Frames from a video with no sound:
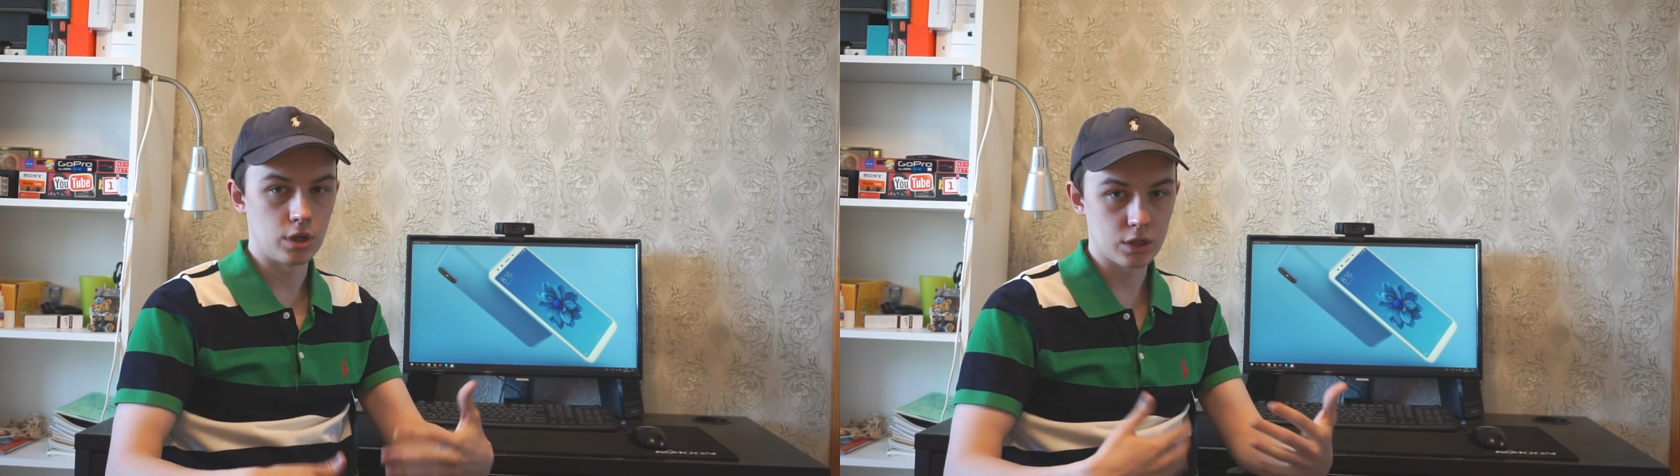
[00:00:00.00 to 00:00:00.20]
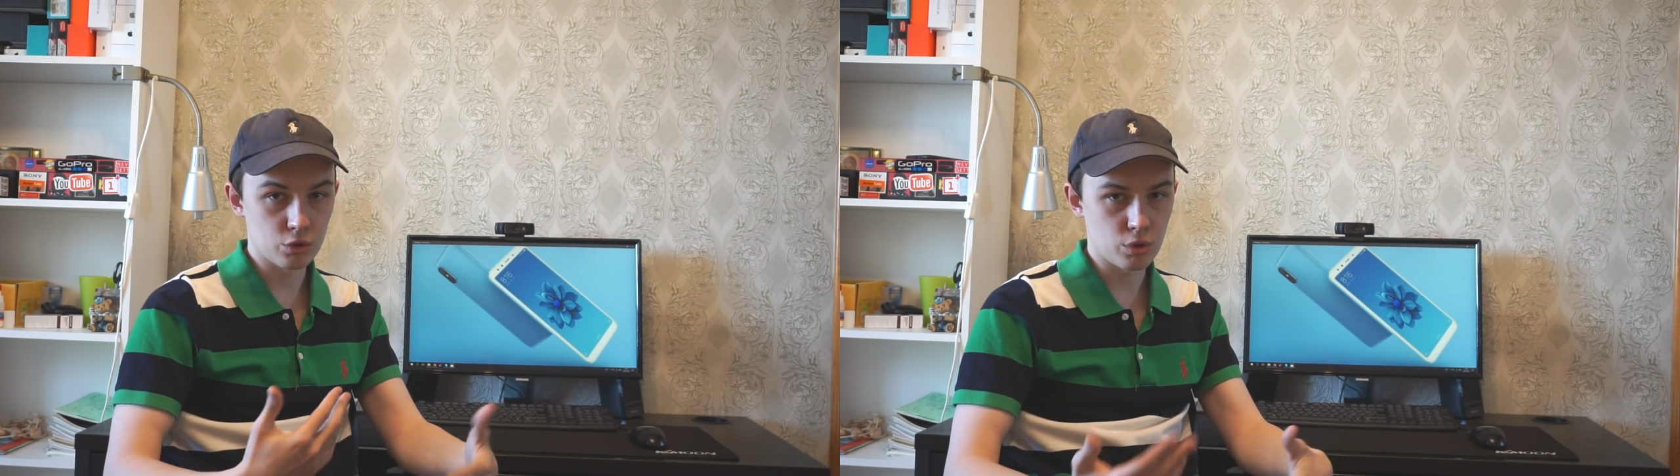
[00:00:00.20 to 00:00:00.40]

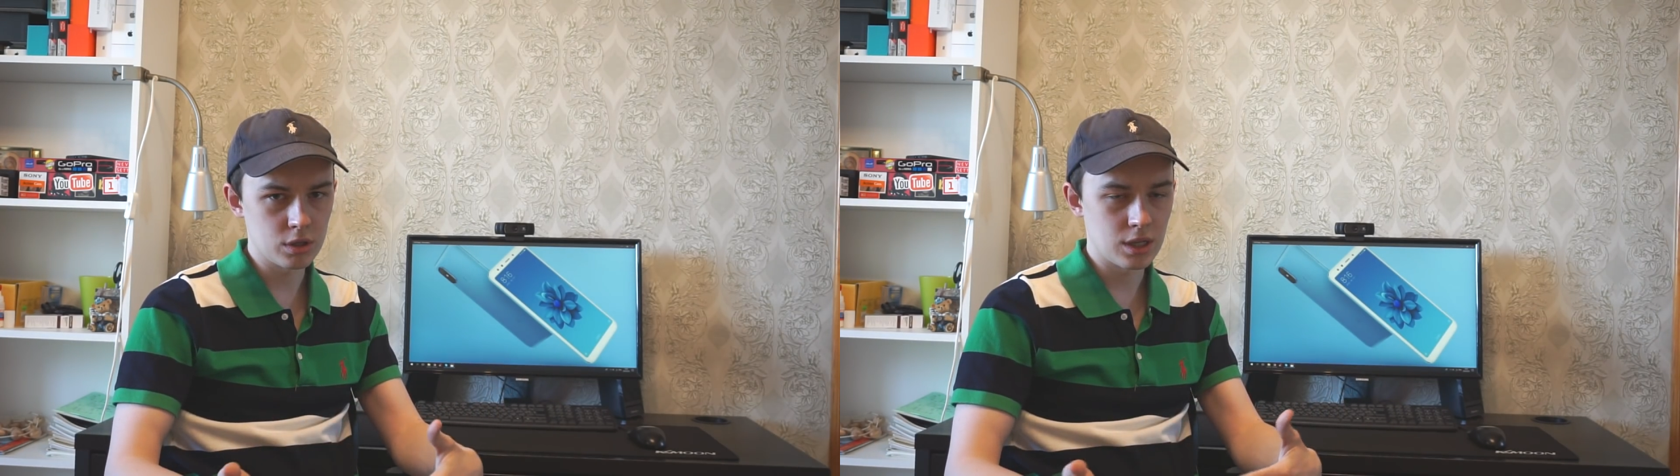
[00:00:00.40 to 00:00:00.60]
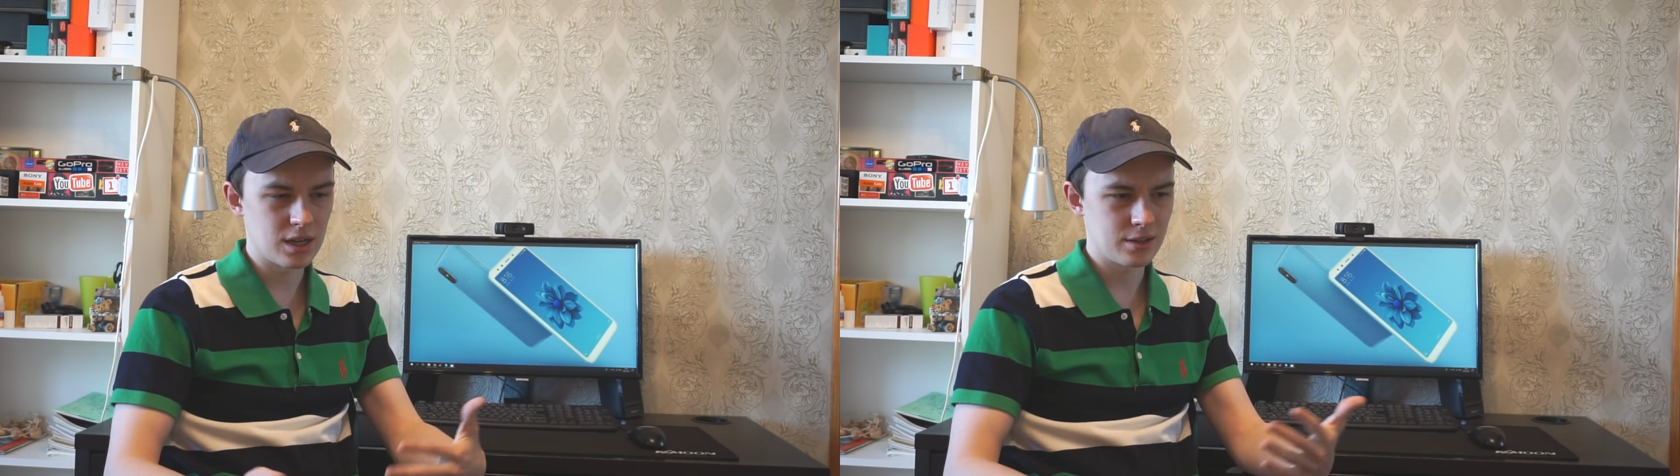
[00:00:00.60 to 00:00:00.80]

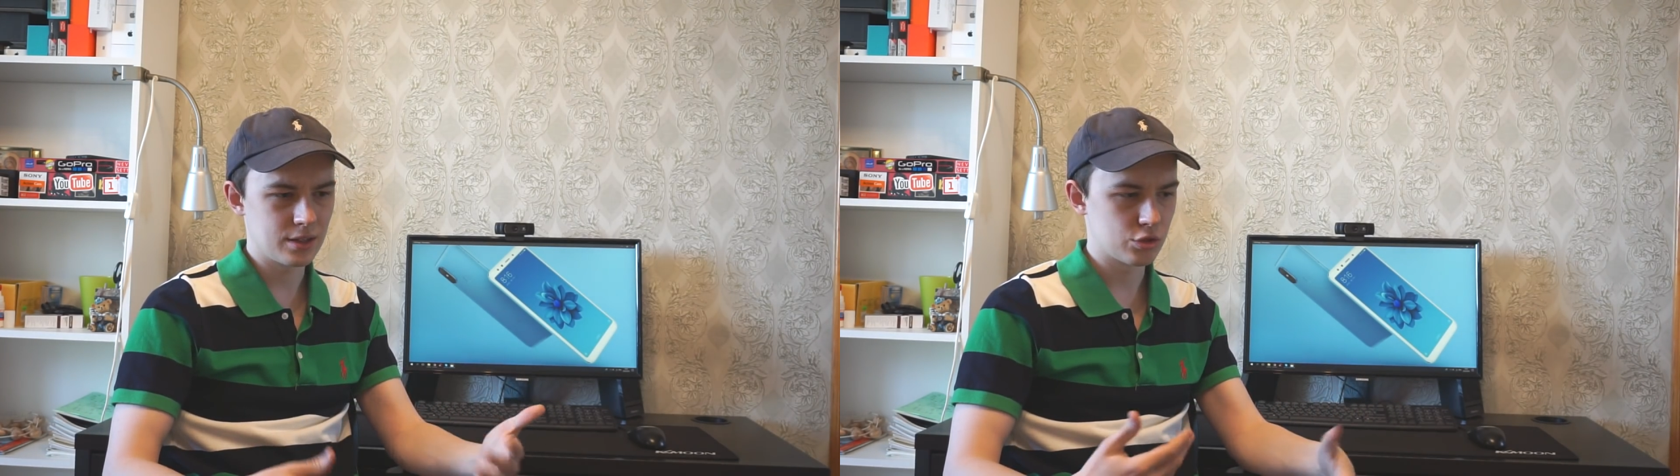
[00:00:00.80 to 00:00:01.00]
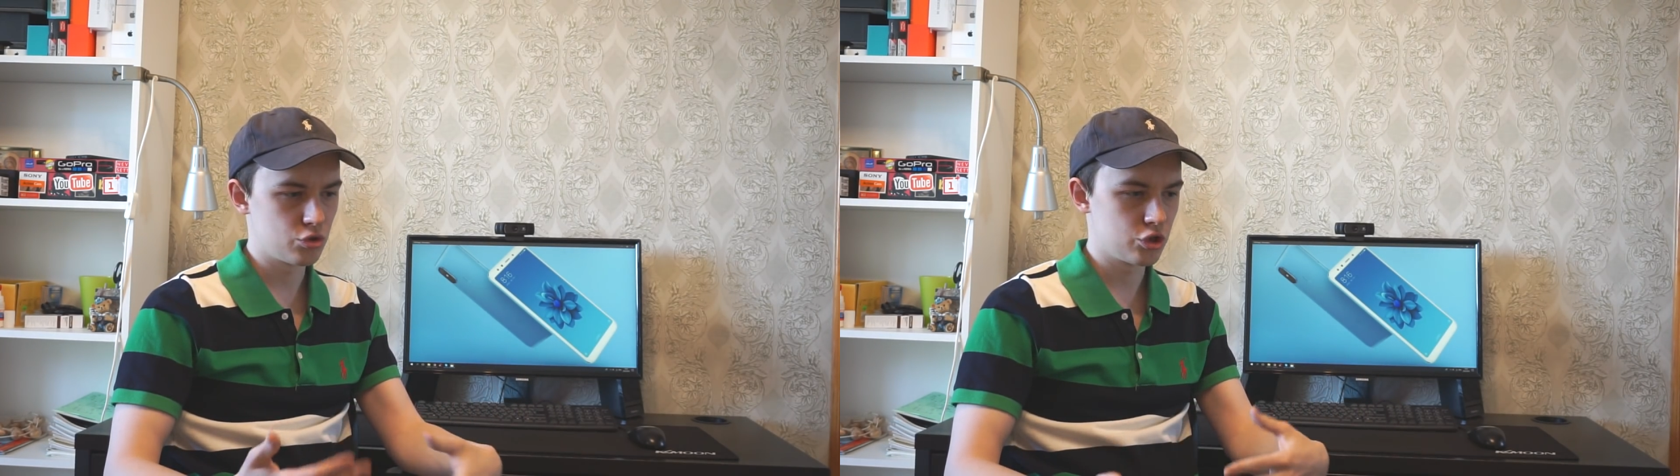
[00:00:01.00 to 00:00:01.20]
электронно
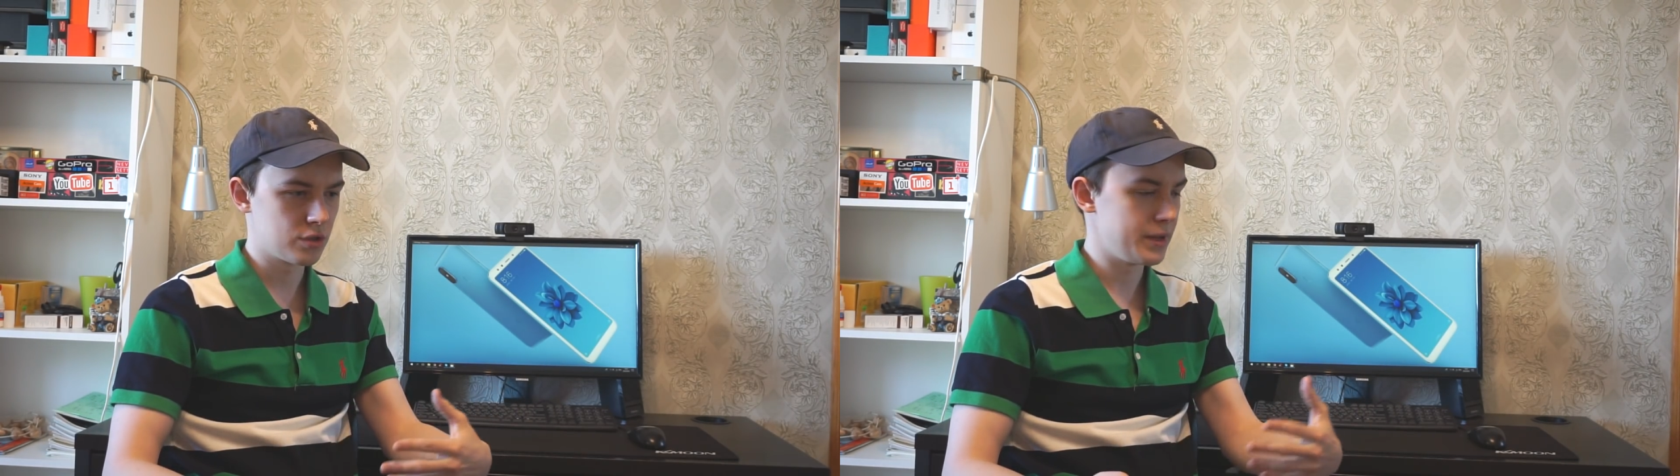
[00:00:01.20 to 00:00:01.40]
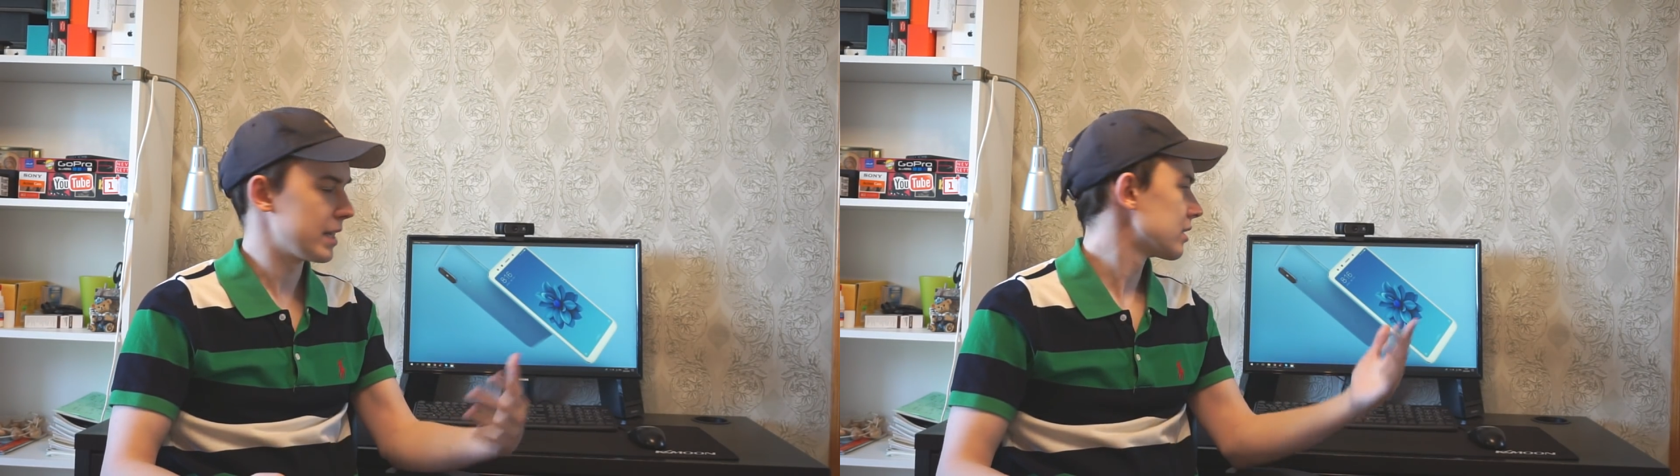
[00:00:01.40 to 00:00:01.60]

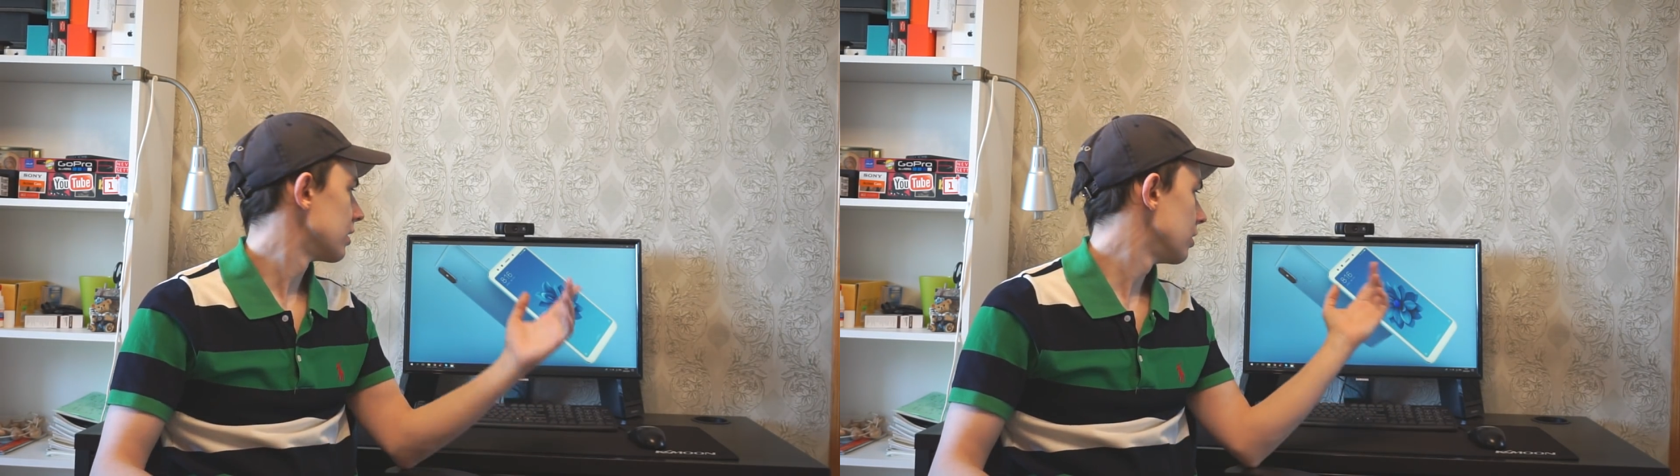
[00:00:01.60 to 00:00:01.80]
осуществляться,